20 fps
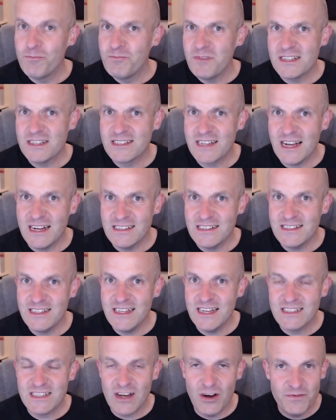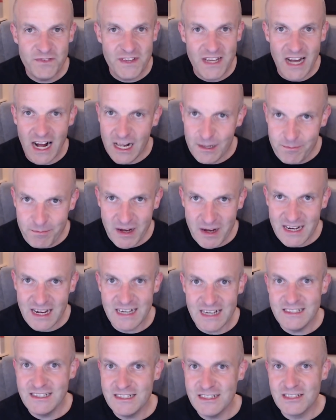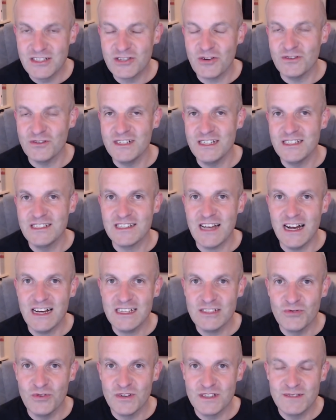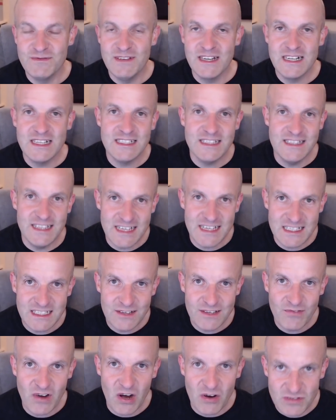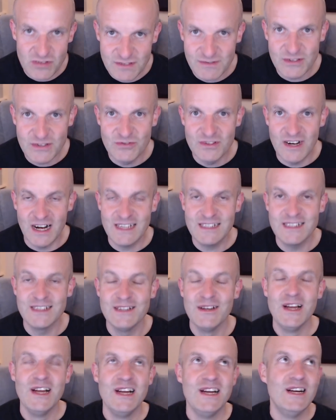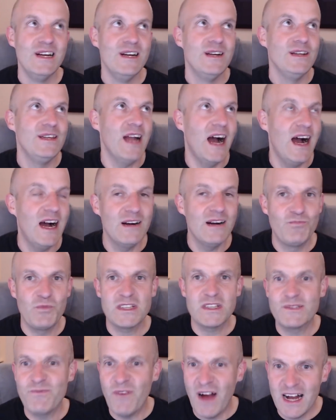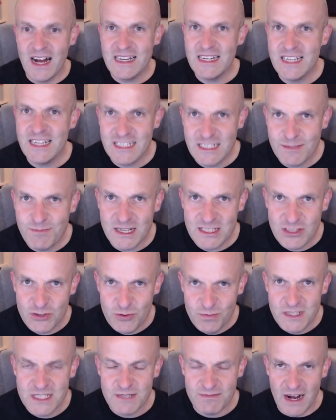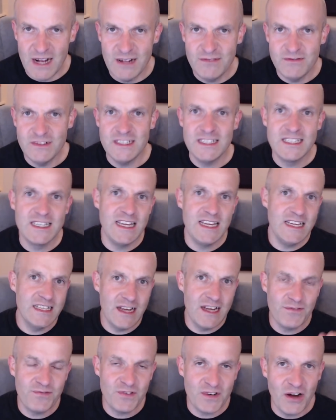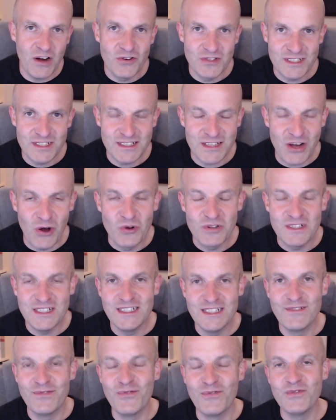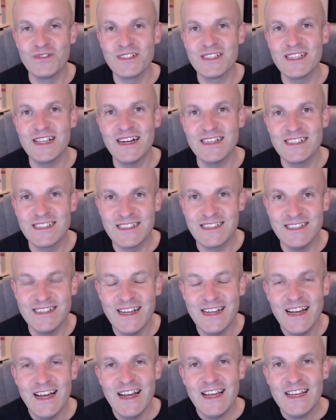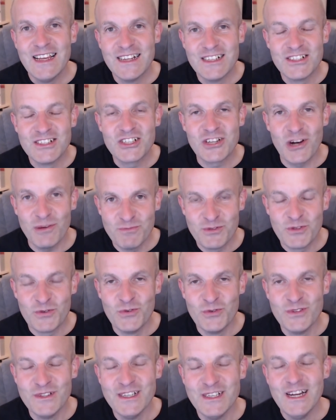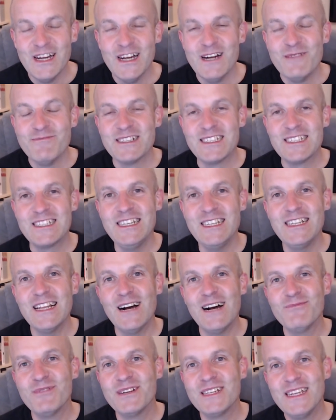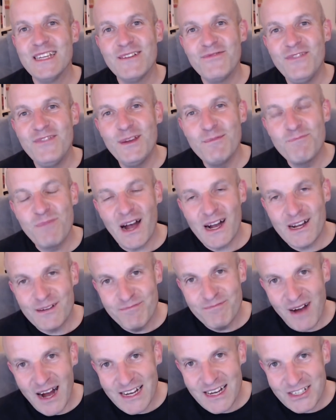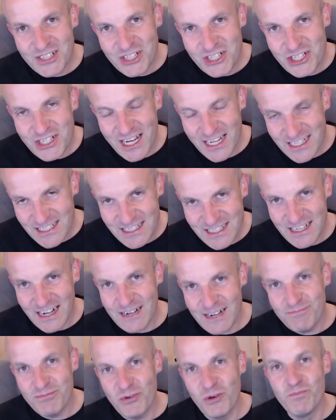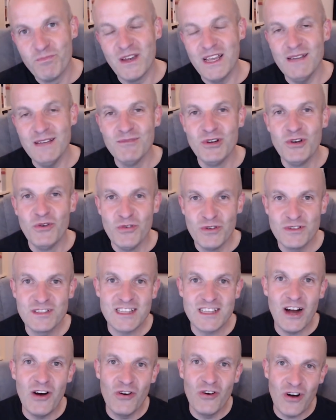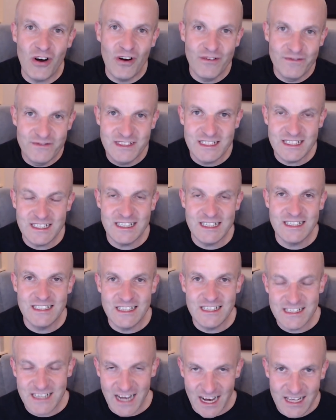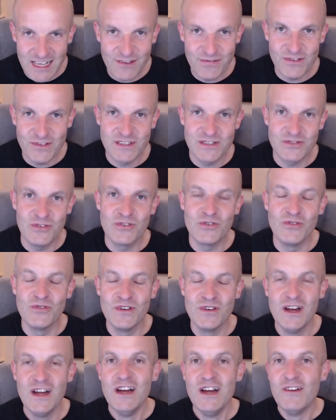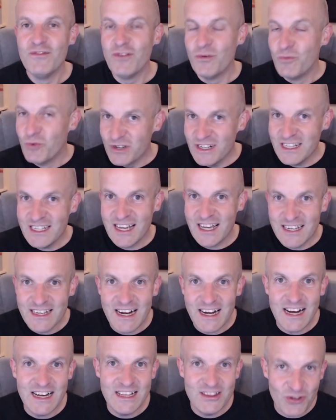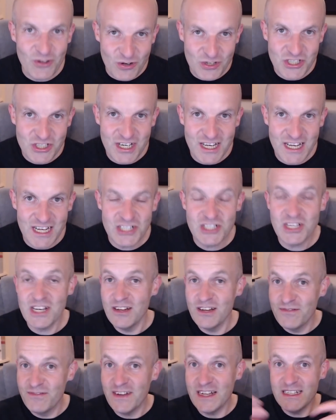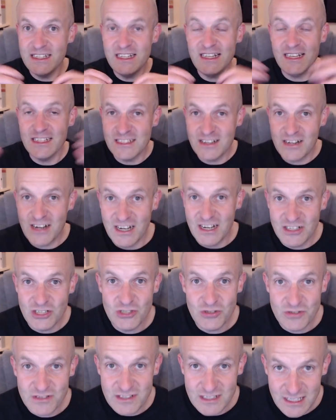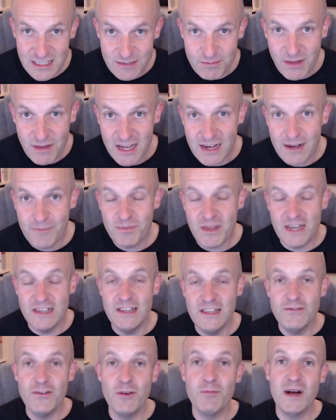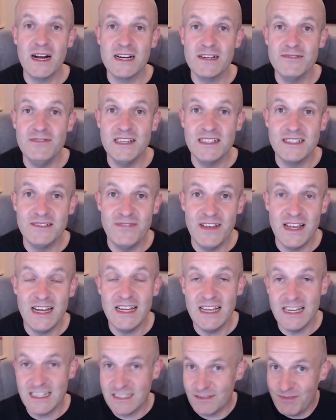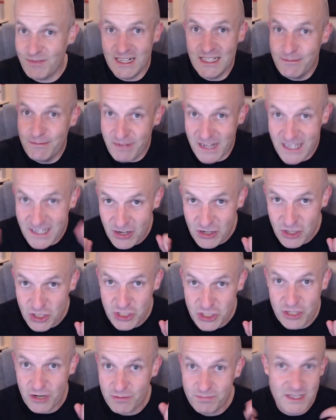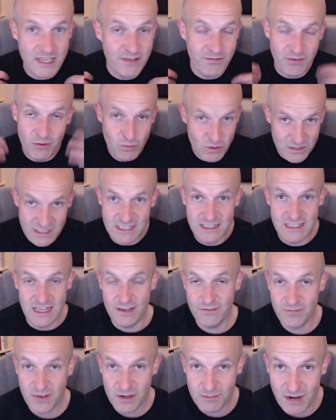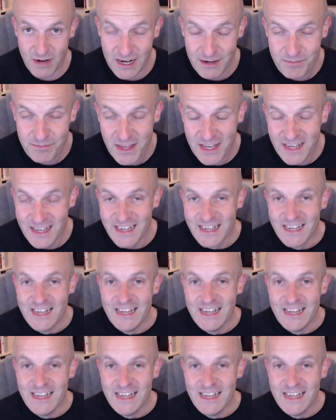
Ob das Ganze jetzt auf die Haltbarkeit dieses Kondensators wirklich negative Auswirkungen hat, ja, das wage ich jetzt mal zu bezweifeln. Ich gehe davon aus, dass auch diese Fußleisten ihren Job tun. Man sieht aber hier, wie pragmatisch Tesla Probleme löst, auch offensichtlich in der Teileversorgung. Vermutlich hätte ein deutscher Hersteller, wenn dieser Kantenschutz nicht mehr lieferbar gewesen wäre, erstmal die Bänder gestoppt. Ich vermute es jetzt einfach mal.